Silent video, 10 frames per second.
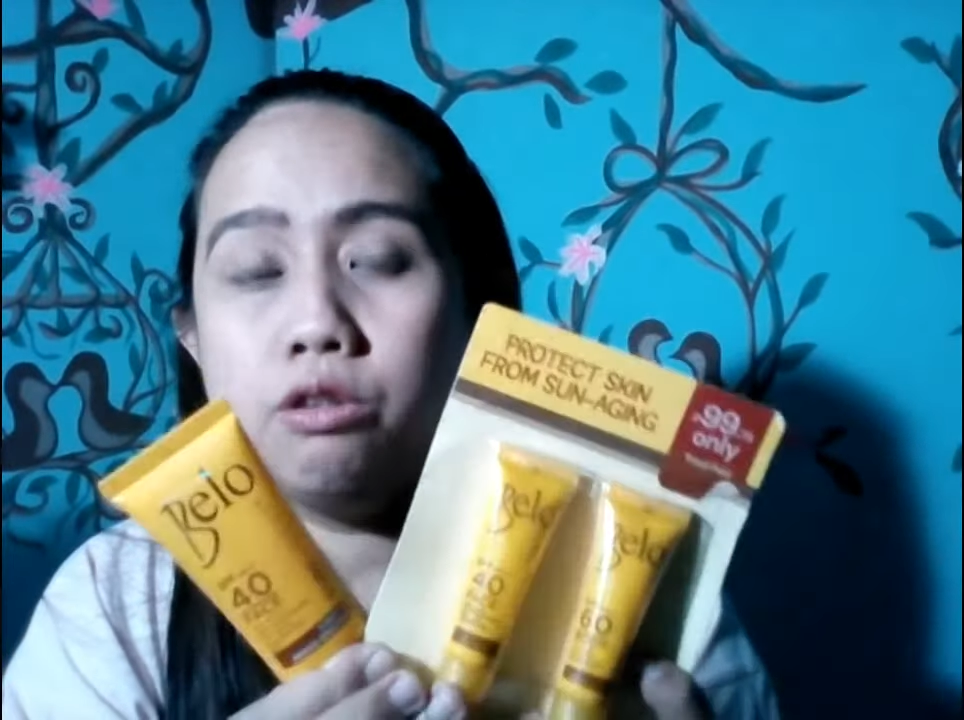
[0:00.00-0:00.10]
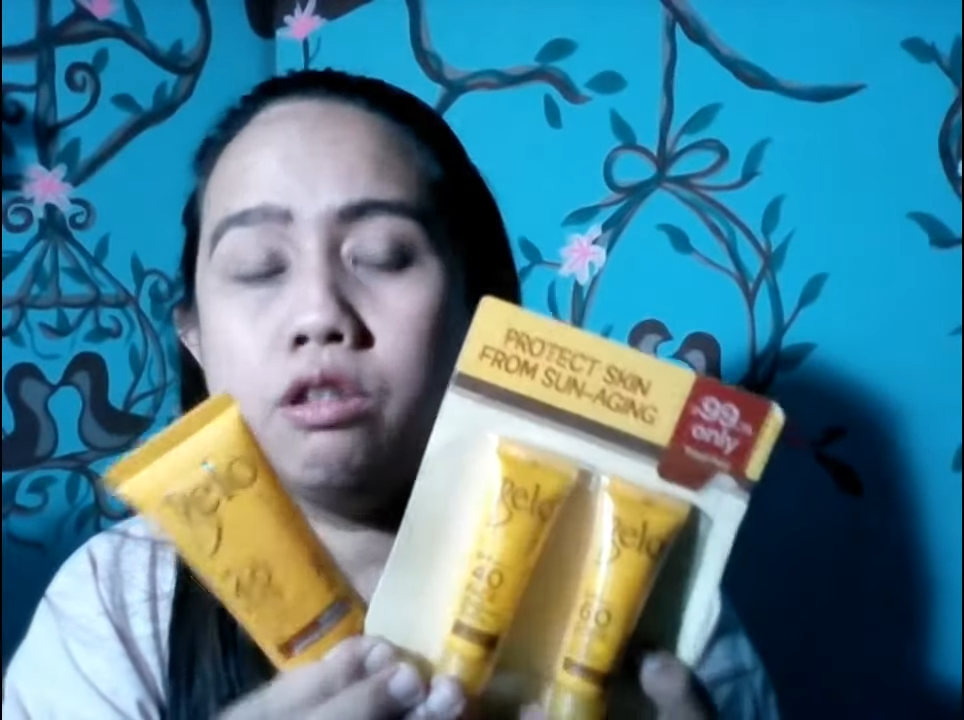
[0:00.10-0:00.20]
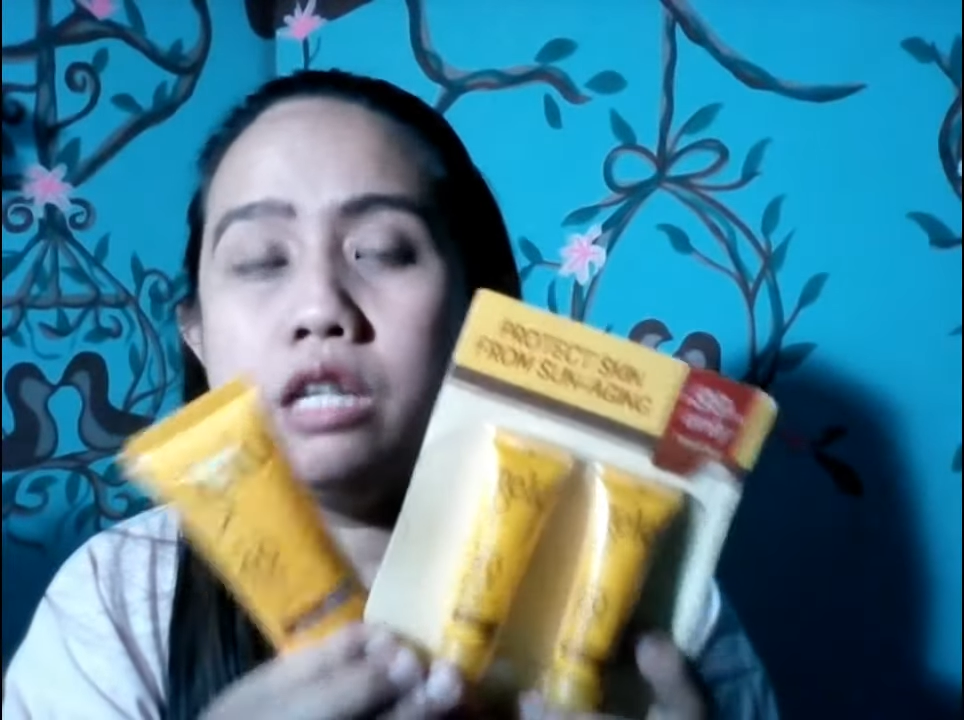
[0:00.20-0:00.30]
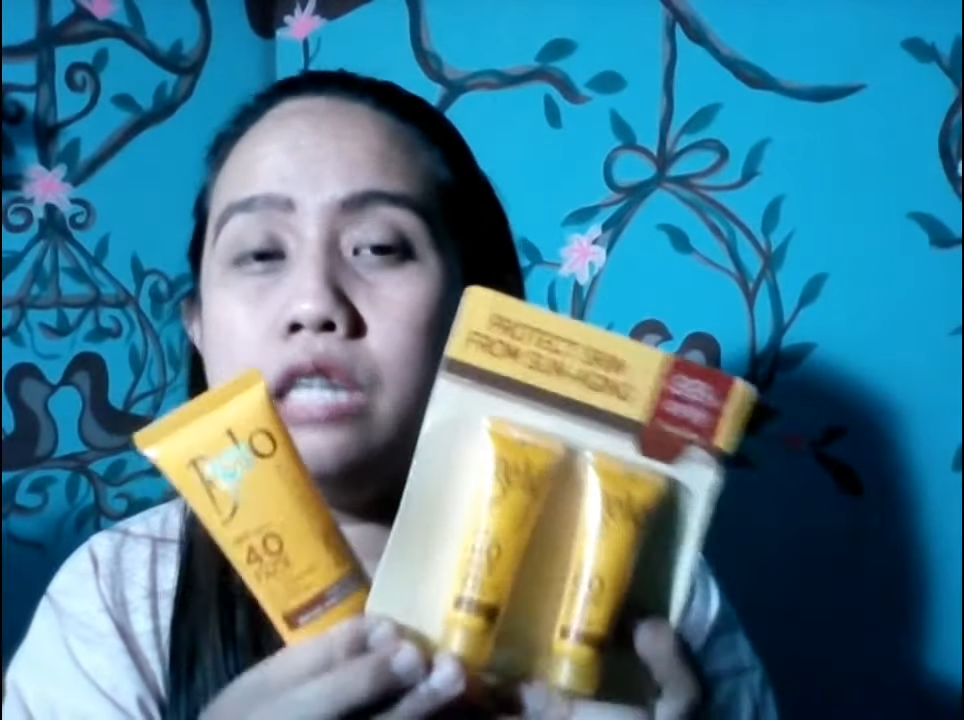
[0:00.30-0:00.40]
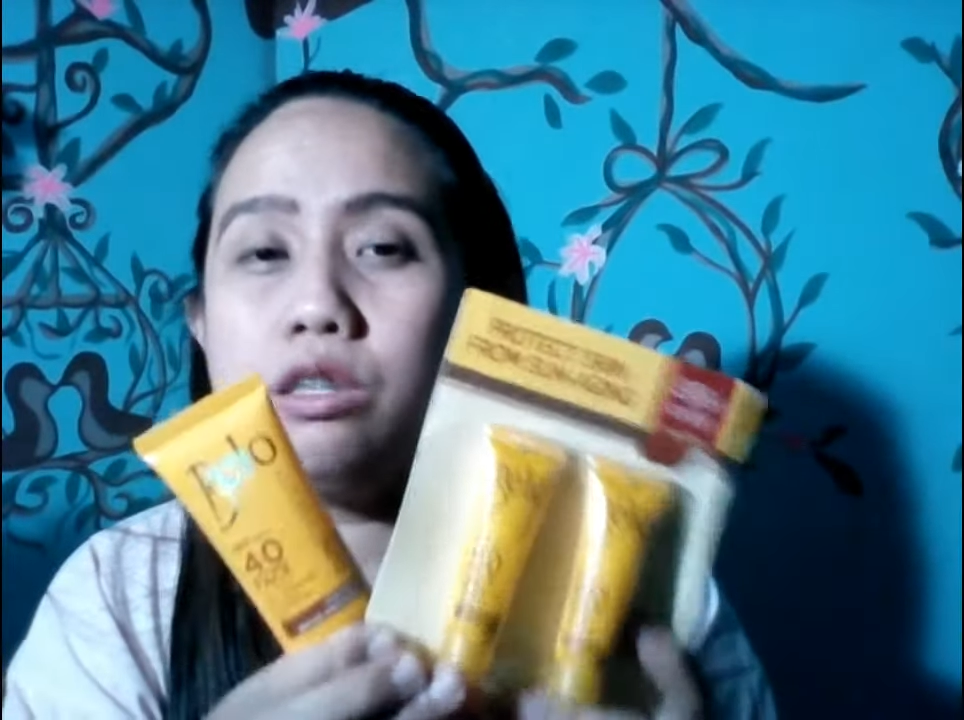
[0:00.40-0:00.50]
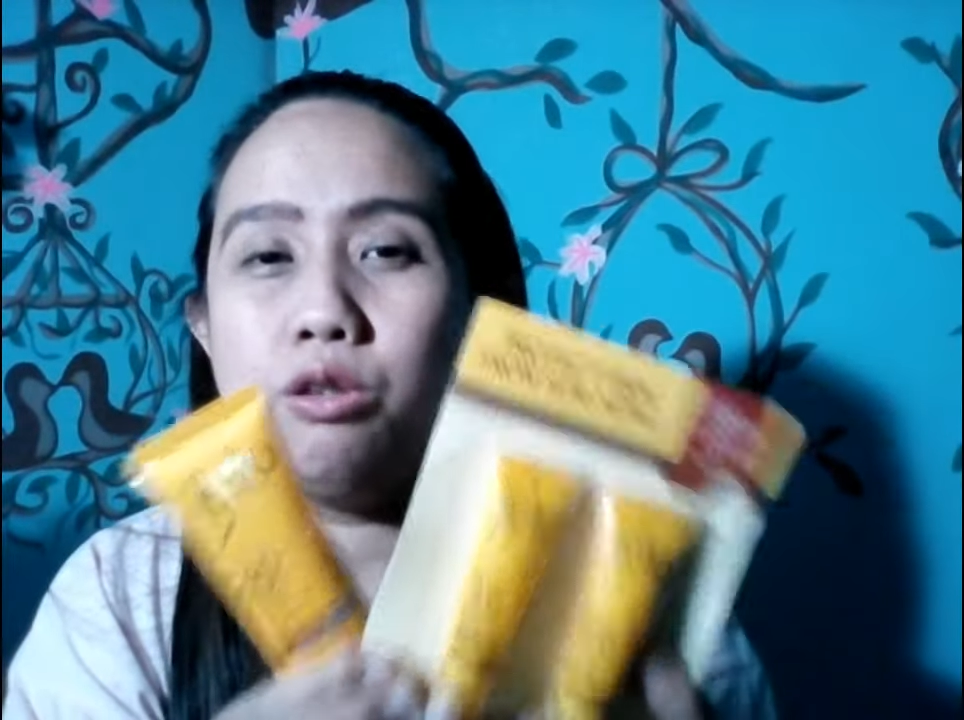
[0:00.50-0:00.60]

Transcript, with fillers: yon risk